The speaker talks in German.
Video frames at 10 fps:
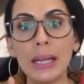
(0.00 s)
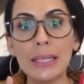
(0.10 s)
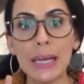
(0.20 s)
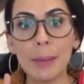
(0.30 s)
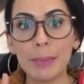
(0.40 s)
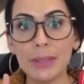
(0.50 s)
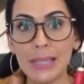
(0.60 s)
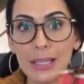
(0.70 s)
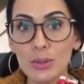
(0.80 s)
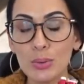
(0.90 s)
Ich habe
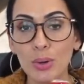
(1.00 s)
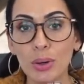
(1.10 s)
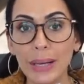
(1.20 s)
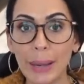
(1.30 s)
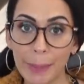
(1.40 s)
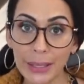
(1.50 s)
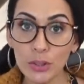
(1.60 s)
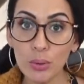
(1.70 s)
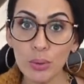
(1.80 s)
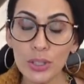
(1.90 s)
dazu noch einen
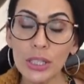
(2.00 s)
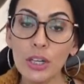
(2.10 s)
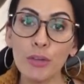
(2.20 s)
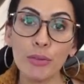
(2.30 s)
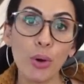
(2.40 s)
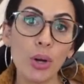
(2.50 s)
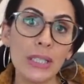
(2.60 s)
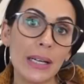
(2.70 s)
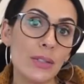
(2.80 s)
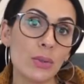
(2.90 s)
Rabattcode für
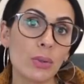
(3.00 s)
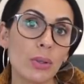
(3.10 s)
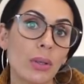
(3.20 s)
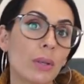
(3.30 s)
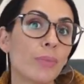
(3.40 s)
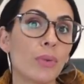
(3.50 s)
euch, also